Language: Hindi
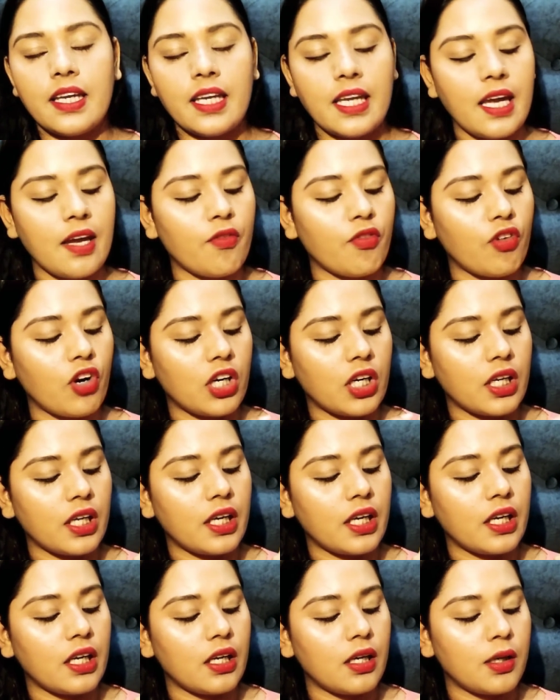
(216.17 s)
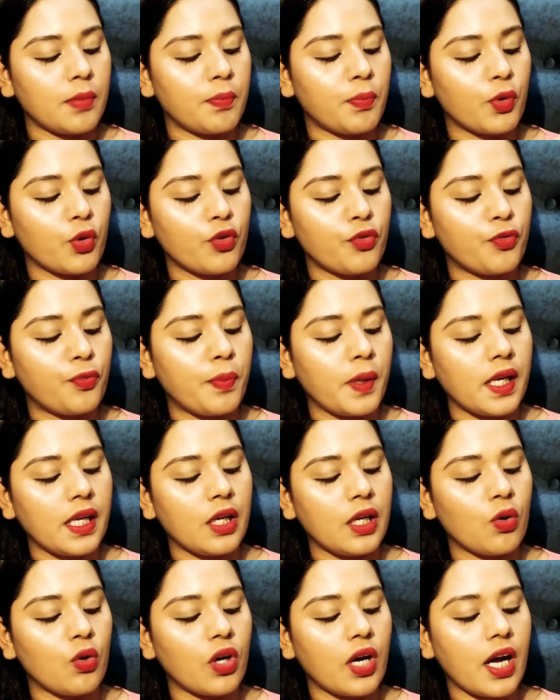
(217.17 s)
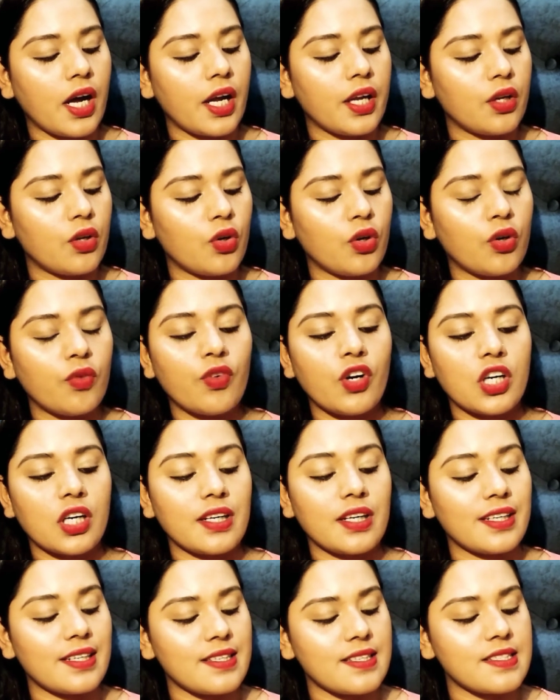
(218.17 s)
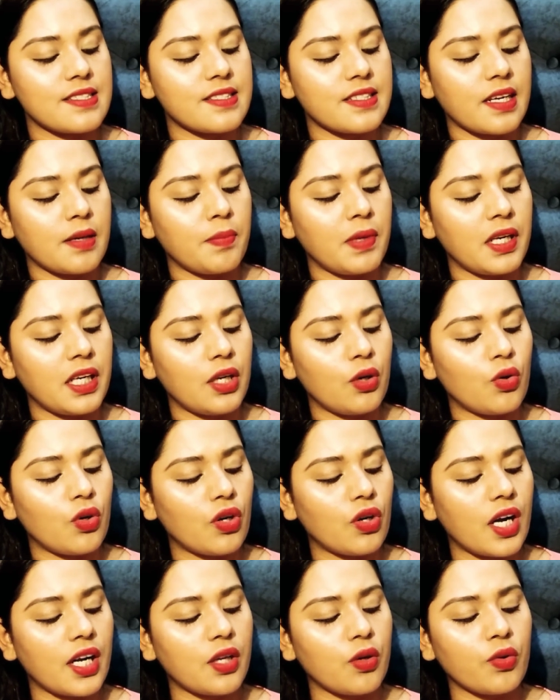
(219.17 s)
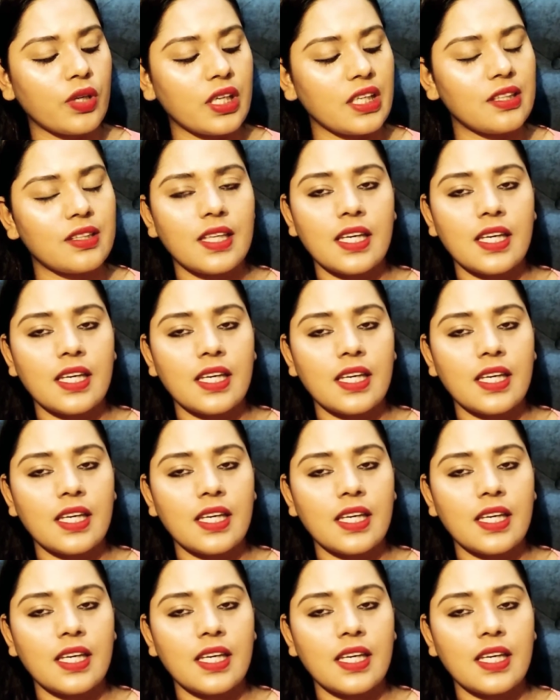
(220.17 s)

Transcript: ये वाटर प्रूफ uh, भी नहीं होगा यू नो वाटर रेजिस्टेंट भी नहीं होगा क्योंकि इस